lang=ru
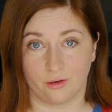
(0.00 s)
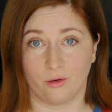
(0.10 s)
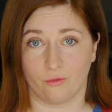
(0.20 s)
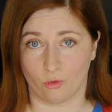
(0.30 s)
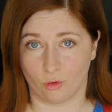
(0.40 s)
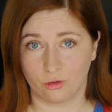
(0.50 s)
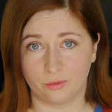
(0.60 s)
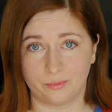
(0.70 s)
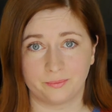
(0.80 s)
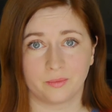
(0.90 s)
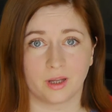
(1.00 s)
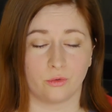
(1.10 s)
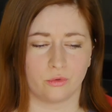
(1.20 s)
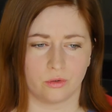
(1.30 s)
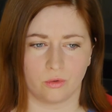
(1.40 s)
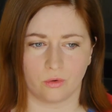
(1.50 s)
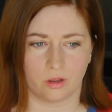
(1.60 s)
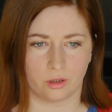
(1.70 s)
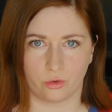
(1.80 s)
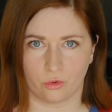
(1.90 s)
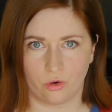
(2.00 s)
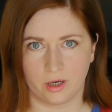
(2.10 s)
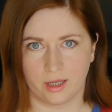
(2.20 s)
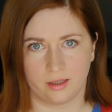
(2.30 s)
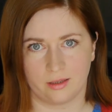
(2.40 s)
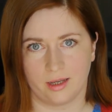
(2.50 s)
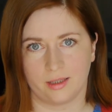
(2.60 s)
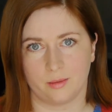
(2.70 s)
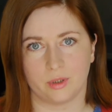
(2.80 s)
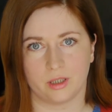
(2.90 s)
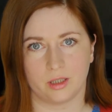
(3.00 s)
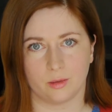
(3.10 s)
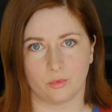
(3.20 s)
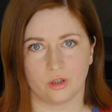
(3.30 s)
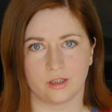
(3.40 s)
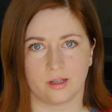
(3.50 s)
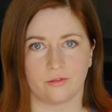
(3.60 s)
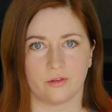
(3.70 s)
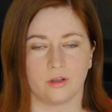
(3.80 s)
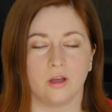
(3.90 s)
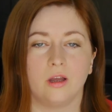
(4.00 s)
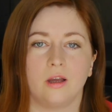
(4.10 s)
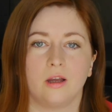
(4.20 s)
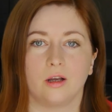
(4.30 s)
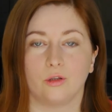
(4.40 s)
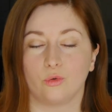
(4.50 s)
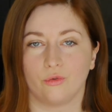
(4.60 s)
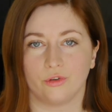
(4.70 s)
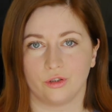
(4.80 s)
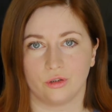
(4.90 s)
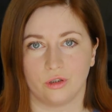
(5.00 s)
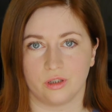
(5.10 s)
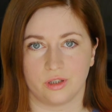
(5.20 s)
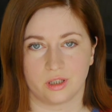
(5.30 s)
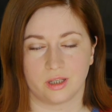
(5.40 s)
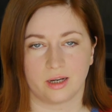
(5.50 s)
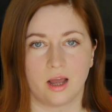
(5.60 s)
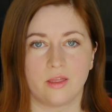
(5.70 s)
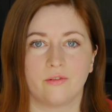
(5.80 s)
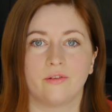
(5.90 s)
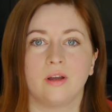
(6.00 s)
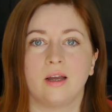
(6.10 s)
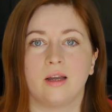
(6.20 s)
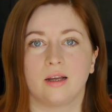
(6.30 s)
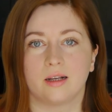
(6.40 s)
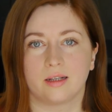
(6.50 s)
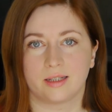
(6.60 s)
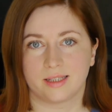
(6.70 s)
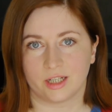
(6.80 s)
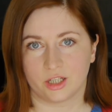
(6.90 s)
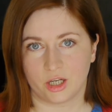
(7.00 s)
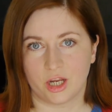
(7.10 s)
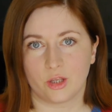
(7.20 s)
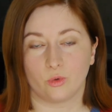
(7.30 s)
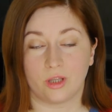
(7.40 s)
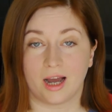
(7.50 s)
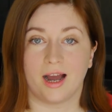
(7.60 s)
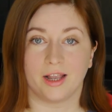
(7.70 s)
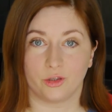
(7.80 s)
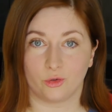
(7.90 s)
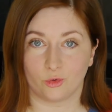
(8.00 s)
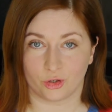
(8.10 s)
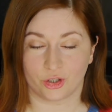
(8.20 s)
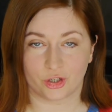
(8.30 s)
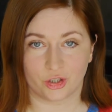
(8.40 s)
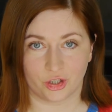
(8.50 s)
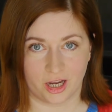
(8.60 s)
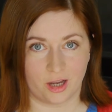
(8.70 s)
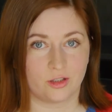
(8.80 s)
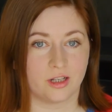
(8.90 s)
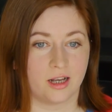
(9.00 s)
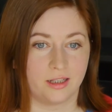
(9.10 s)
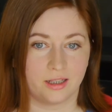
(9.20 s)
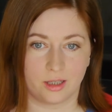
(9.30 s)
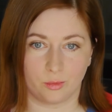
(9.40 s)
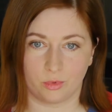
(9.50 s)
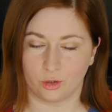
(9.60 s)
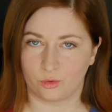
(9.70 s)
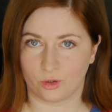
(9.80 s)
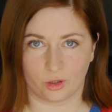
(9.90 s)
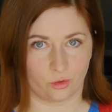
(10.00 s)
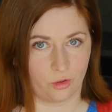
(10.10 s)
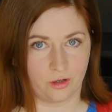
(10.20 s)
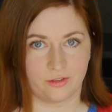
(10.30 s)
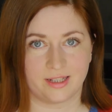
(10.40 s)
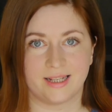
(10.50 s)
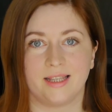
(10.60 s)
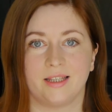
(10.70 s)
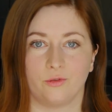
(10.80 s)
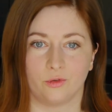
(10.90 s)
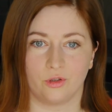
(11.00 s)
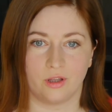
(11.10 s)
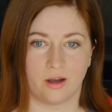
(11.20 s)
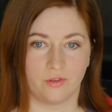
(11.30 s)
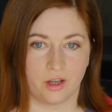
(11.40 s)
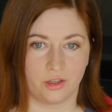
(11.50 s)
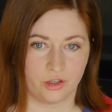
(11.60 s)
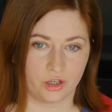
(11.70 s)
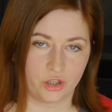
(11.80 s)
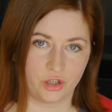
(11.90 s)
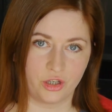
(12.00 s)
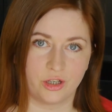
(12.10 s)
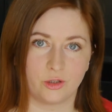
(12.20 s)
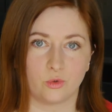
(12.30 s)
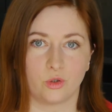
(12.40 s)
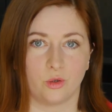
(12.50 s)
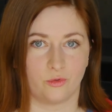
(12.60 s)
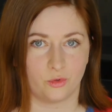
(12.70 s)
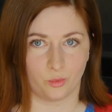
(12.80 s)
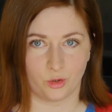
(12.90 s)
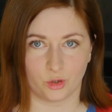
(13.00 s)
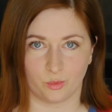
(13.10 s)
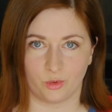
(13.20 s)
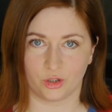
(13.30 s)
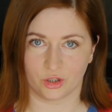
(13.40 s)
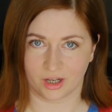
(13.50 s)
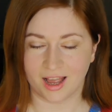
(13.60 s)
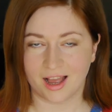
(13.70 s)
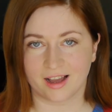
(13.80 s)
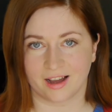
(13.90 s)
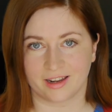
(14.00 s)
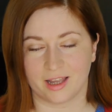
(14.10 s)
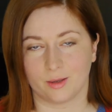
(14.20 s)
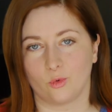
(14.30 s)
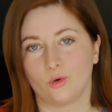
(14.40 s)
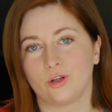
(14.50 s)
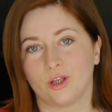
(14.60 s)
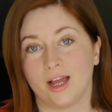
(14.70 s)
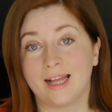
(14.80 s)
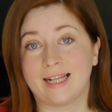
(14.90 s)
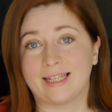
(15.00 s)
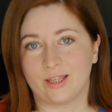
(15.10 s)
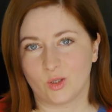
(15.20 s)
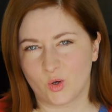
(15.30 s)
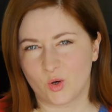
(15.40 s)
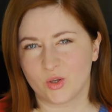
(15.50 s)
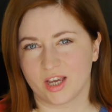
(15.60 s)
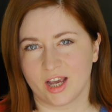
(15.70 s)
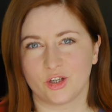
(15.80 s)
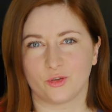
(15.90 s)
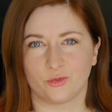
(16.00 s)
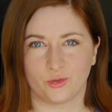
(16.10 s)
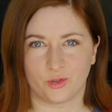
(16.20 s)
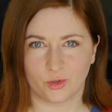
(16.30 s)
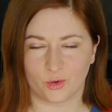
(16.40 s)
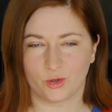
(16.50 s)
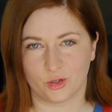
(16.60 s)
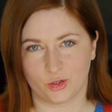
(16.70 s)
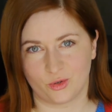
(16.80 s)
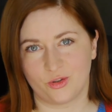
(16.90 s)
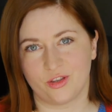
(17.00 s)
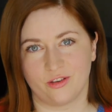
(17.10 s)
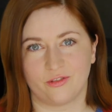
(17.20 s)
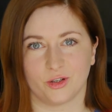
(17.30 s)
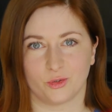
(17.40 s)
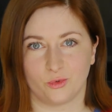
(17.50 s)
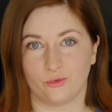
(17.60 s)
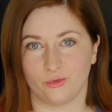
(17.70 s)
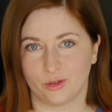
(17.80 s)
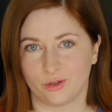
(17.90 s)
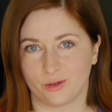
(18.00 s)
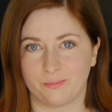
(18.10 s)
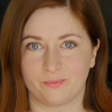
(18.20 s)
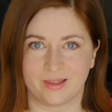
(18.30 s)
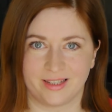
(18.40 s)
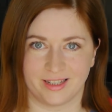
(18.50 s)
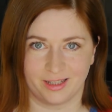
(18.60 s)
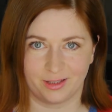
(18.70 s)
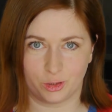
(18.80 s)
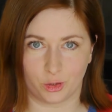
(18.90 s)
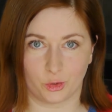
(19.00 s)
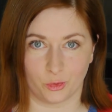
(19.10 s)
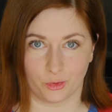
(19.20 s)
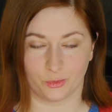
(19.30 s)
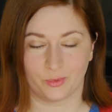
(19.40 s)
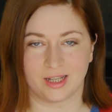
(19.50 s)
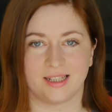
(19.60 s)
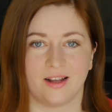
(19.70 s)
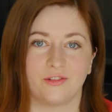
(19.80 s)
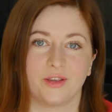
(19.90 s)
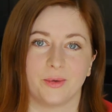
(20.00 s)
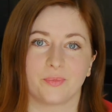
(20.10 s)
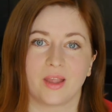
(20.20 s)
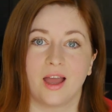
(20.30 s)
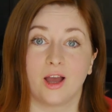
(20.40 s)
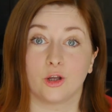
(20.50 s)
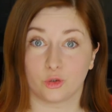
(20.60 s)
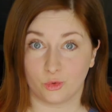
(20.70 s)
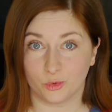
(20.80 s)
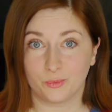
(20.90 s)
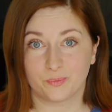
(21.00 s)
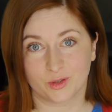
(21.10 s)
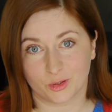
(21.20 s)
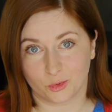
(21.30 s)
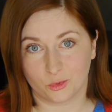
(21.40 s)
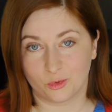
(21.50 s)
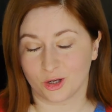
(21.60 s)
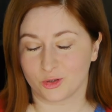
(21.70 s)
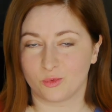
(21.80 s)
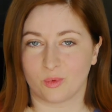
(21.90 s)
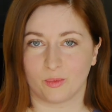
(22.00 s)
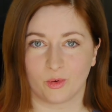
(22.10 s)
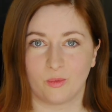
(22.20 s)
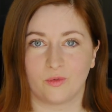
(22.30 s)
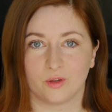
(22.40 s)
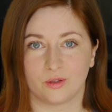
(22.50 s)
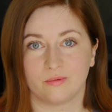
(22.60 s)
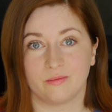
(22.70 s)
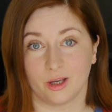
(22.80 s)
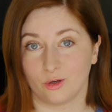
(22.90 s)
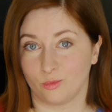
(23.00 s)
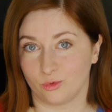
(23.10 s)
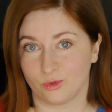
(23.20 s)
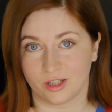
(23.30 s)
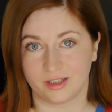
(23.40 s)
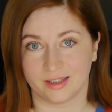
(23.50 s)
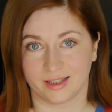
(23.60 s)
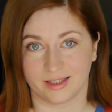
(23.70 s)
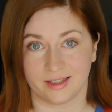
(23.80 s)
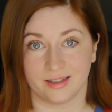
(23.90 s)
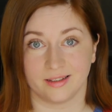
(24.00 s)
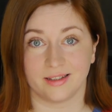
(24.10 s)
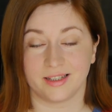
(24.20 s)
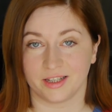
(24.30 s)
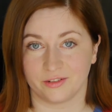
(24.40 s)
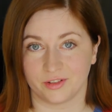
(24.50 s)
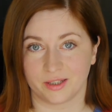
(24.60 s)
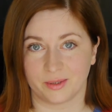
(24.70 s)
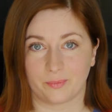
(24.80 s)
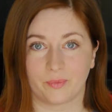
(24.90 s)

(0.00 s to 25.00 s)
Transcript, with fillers: Volt, который около трех лет на этом рынке по доставке готовой еды из ресторанов – к сожалению, да, они тоже расширяются. Когда-то они были только-только в центре, вот недавно они расширились уже все ближе-ближе к окраинам города, но я еще все еще не вхожу в их территорию доставки. Жду, жду, хочу попробовать. Я люблю тестить такие сервисы.